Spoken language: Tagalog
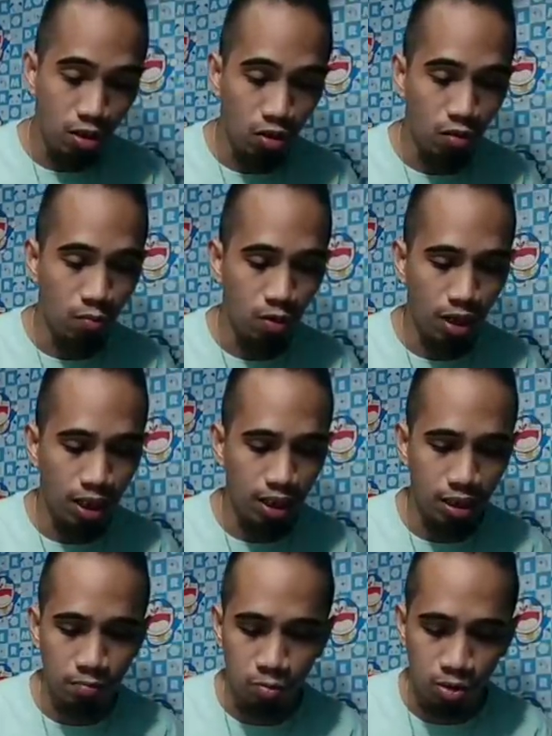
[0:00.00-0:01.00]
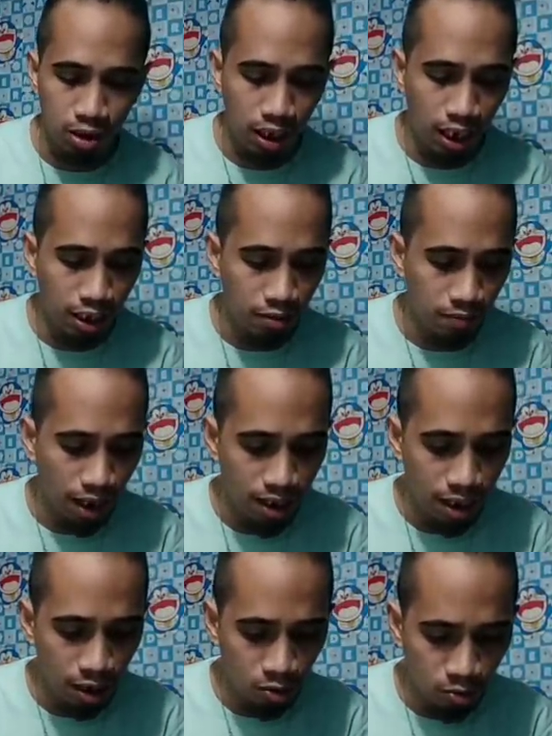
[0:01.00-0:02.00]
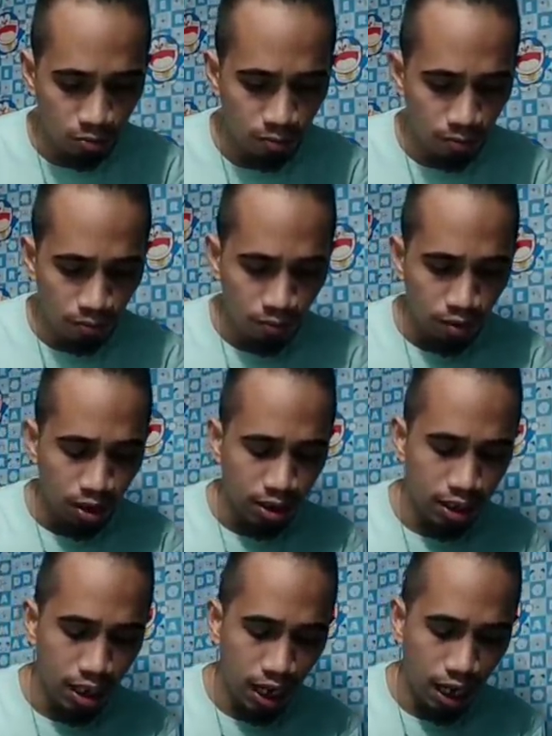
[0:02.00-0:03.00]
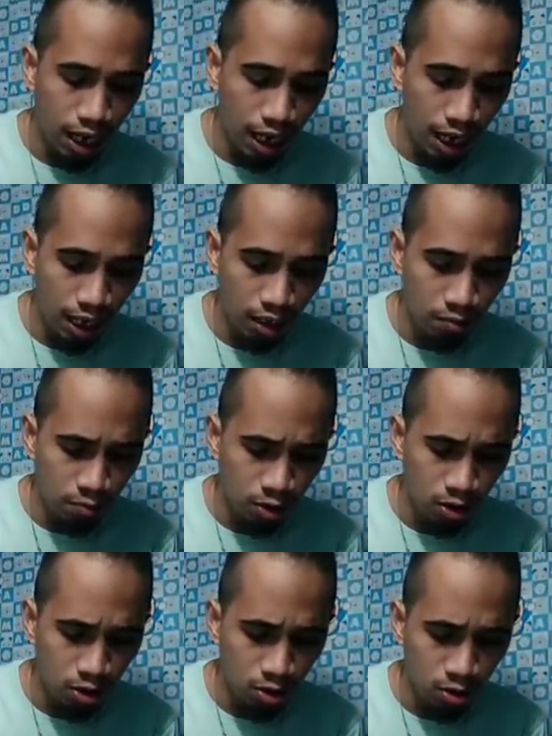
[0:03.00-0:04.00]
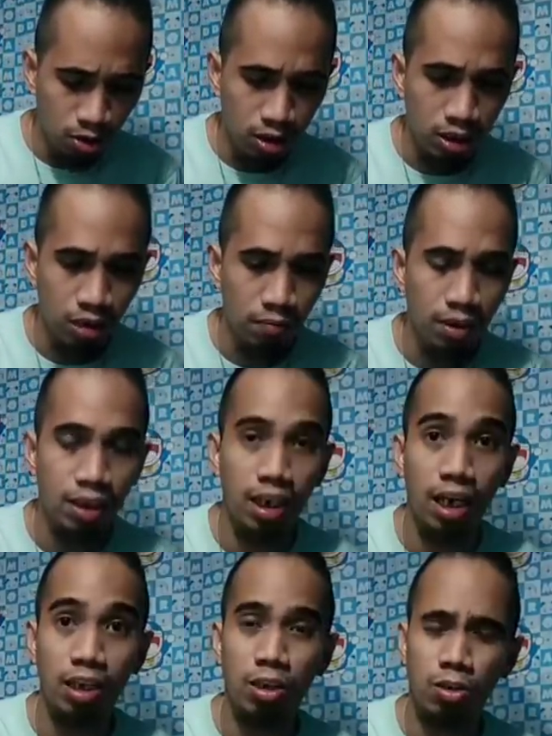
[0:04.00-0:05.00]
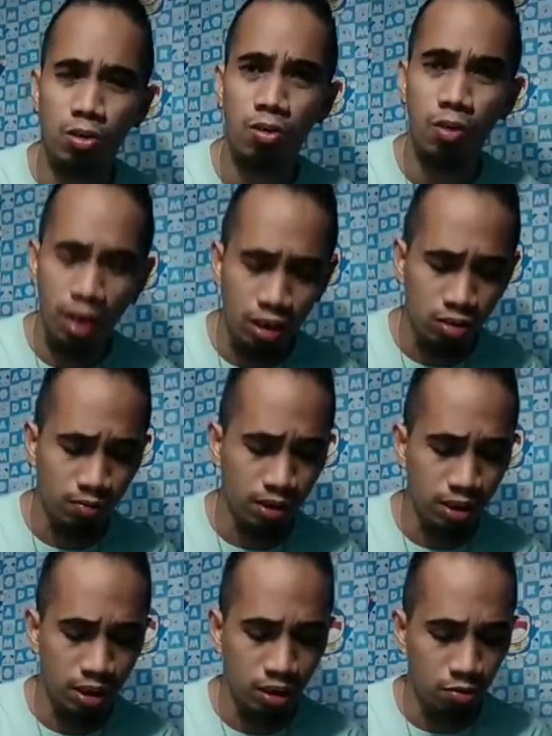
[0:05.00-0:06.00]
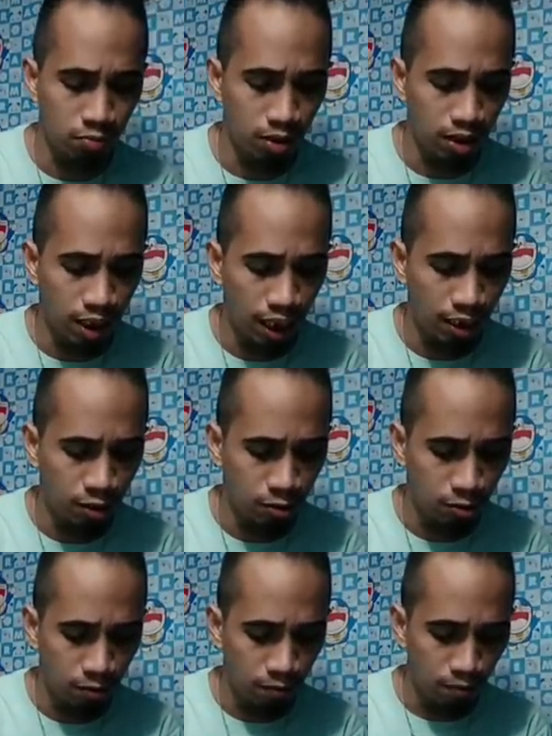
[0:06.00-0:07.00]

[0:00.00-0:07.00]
Couple entry po sila ni Manda Tum sila ang aking first choice na pwede nating soluhin kung magtitipid tayo.